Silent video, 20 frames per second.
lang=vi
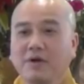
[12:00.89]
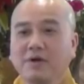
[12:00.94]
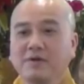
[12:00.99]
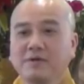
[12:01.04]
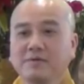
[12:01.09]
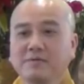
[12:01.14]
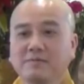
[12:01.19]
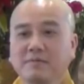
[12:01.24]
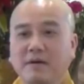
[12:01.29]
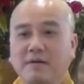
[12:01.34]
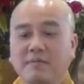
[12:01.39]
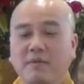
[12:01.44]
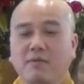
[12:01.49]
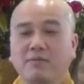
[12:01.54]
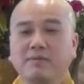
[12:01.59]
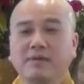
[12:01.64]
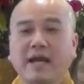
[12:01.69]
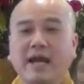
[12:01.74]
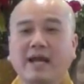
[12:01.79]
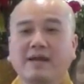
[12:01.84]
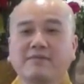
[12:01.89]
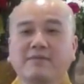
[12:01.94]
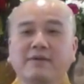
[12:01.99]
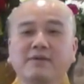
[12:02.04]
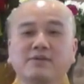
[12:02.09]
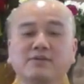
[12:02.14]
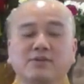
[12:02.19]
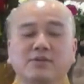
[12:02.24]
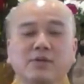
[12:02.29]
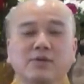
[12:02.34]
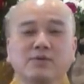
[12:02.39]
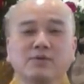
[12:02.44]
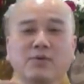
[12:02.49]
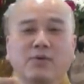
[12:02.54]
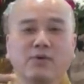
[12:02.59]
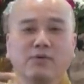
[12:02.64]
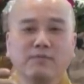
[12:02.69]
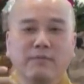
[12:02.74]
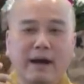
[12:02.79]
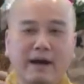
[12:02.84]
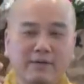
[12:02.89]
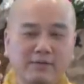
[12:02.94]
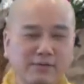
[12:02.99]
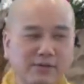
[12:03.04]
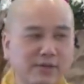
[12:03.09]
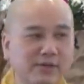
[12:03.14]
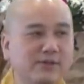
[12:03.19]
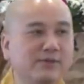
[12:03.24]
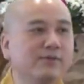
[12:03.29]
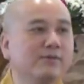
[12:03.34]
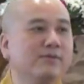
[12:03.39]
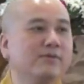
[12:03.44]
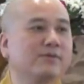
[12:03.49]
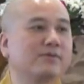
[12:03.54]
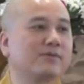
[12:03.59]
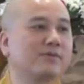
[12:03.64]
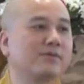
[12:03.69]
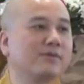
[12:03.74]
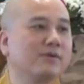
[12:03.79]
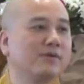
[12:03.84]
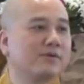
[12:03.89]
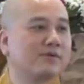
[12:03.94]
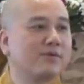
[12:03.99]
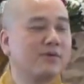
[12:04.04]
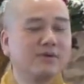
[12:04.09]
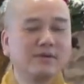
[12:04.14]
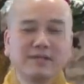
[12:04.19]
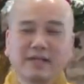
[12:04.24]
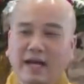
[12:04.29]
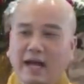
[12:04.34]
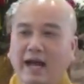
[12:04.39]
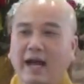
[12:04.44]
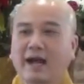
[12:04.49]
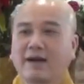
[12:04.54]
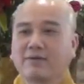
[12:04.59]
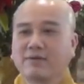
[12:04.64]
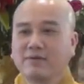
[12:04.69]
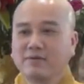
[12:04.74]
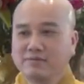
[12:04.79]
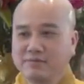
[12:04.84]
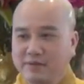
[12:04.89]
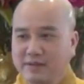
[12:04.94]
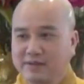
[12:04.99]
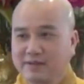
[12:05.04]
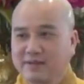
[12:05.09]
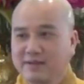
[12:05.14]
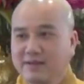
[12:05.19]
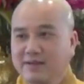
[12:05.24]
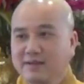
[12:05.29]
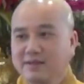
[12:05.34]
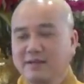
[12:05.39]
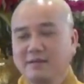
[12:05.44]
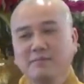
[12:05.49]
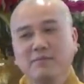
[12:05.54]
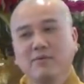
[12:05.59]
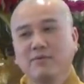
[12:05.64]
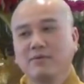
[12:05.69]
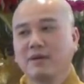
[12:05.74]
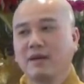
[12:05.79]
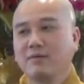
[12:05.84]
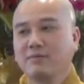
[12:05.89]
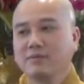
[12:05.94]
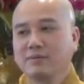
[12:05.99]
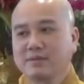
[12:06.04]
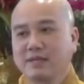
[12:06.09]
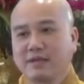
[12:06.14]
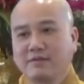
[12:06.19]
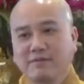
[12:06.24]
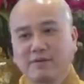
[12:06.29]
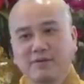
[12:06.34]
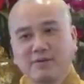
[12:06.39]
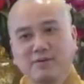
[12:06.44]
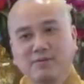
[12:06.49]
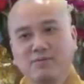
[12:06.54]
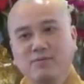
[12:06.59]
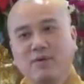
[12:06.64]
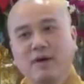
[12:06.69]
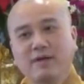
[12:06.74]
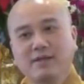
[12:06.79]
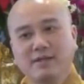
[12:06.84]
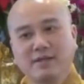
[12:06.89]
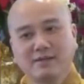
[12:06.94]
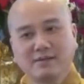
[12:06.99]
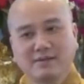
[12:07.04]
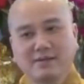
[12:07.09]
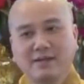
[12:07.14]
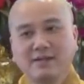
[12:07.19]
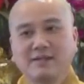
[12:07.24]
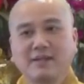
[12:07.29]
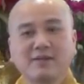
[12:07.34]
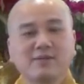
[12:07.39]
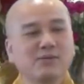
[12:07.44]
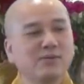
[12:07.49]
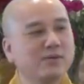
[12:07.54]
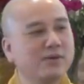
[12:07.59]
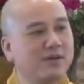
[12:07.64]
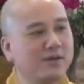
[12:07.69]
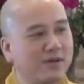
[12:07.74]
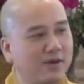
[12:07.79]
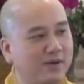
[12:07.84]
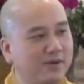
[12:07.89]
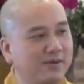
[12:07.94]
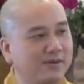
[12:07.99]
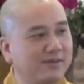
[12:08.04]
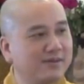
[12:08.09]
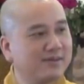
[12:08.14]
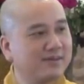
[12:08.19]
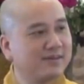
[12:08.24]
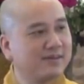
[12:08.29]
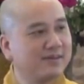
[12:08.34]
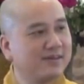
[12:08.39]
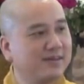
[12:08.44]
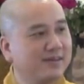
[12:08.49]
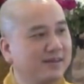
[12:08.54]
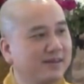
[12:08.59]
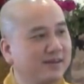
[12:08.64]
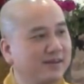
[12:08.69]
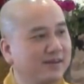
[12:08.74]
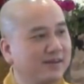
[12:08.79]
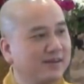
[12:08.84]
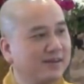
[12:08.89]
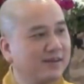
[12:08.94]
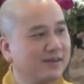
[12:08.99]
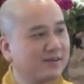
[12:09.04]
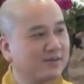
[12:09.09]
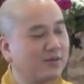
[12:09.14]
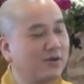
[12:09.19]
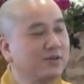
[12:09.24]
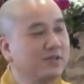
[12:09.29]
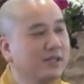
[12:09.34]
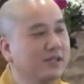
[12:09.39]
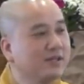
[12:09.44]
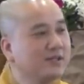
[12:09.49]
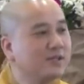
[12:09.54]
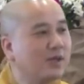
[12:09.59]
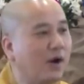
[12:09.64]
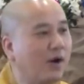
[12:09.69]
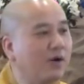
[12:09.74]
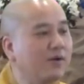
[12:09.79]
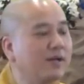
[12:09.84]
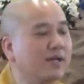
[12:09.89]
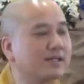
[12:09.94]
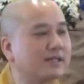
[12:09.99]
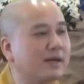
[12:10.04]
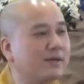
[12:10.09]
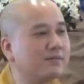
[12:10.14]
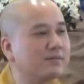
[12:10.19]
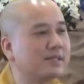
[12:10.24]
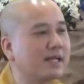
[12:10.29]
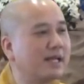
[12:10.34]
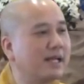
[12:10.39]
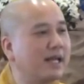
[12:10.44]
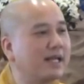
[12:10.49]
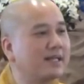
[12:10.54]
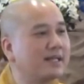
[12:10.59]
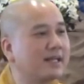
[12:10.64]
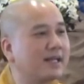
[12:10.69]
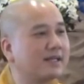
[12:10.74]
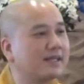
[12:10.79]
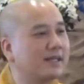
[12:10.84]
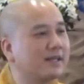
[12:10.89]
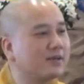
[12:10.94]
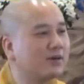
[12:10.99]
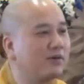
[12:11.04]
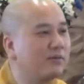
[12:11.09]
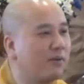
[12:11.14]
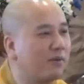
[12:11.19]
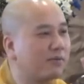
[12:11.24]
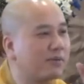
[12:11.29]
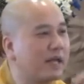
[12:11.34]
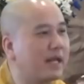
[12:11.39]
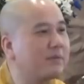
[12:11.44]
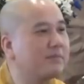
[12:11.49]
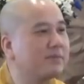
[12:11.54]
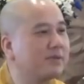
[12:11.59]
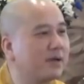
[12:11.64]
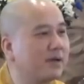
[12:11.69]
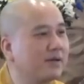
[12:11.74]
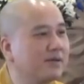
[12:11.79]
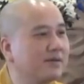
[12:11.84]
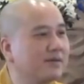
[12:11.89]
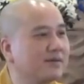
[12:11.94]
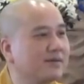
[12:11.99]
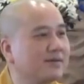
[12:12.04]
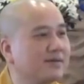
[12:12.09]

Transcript: thôi mà một ngày phải tiêu thụ bao nhiêu con gà con vịt thì buộc lòng người ta phải dùng hóa chất khi người ta nuôi đó thôi có những chỗ là trồng xà lách là chỉ có một đêm thôi